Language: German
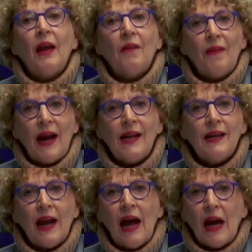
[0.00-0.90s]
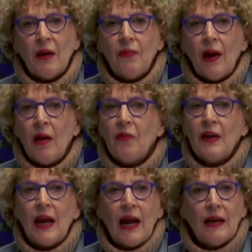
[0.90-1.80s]
weil der einfach
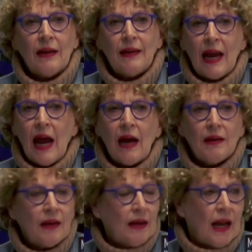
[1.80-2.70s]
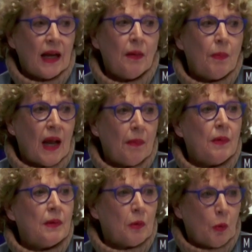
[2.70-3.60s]
von einer derartig
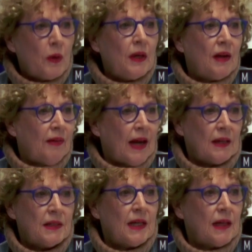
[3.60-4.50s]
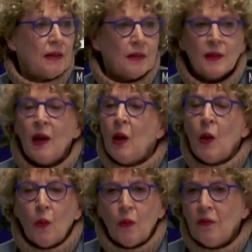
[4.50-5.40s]
gleichbleibend guten Qualität ist.
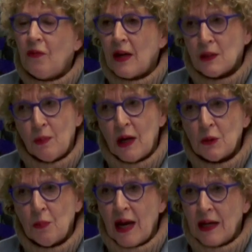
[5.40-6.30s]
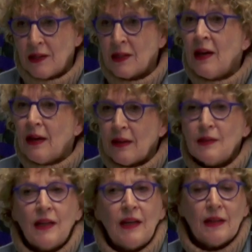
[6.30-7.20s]
Unfassbar spannend, dass
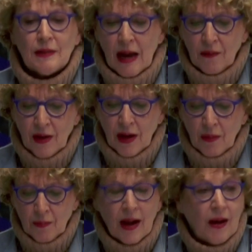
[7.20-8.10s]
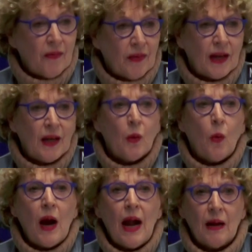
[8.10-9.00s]
ich ihn jetzt einfach mal wirklich
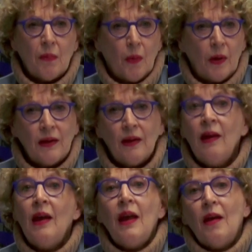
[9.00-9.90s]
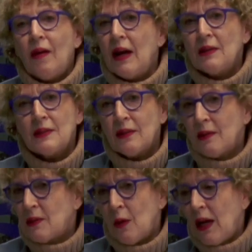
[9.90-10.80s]
hochhalten möchte, weil es,
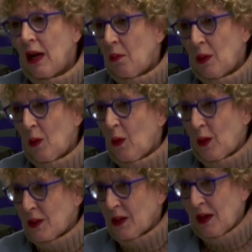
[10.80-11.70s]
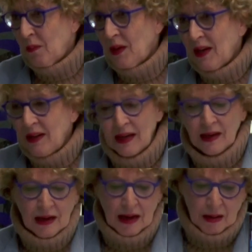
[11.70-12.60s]
es soll ja immer noch Leute geben, die ihn
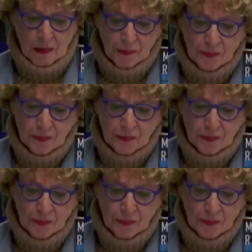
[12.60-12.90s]
nicht kennen.